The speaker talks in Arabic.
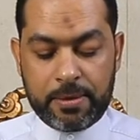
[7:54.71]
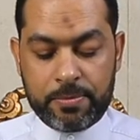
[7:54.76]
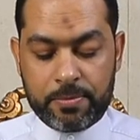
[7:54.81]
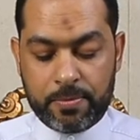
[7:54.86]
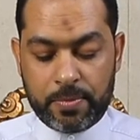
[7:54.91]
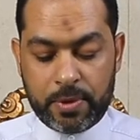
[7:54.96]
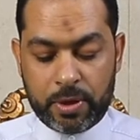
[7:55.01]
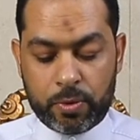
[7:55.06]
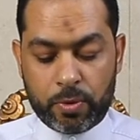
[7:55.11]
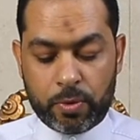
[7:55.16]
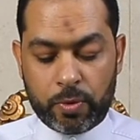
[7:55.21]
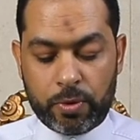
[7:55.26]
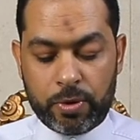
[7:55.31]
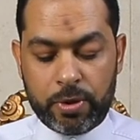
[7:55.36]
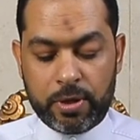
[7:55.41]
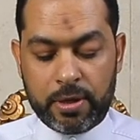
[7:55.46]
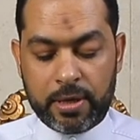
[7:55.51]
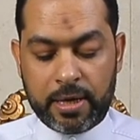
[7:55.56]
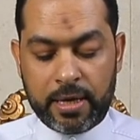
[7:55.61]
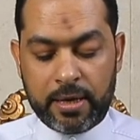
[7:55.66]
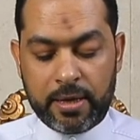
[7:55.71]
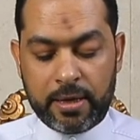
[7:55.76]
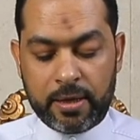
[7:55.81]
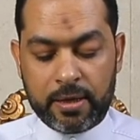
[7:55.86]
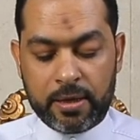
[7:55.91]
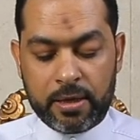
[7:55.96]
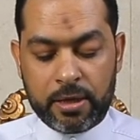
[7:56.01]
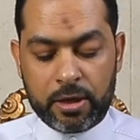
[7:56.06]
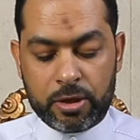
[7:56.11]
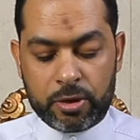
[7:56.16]
منهن
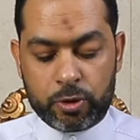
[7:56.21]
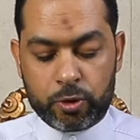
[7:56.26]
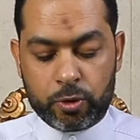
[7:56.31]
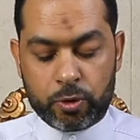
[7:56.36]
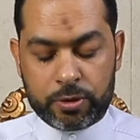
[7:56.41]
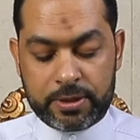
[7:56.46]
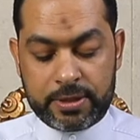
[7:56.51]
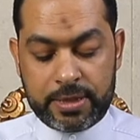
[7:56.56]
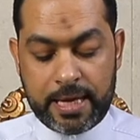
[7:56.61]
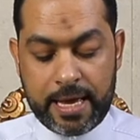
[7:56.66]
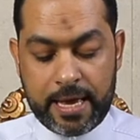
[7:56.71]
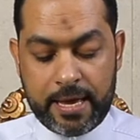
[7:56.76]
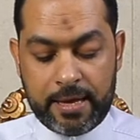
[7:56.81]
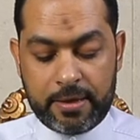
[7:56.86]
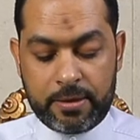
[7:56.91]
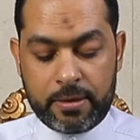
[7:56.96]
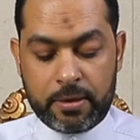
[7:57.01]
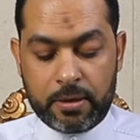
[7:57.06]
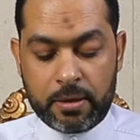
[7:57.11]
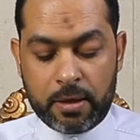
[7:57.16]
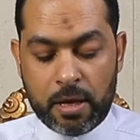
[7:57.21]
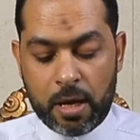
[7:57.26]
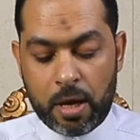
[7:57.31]
جزءا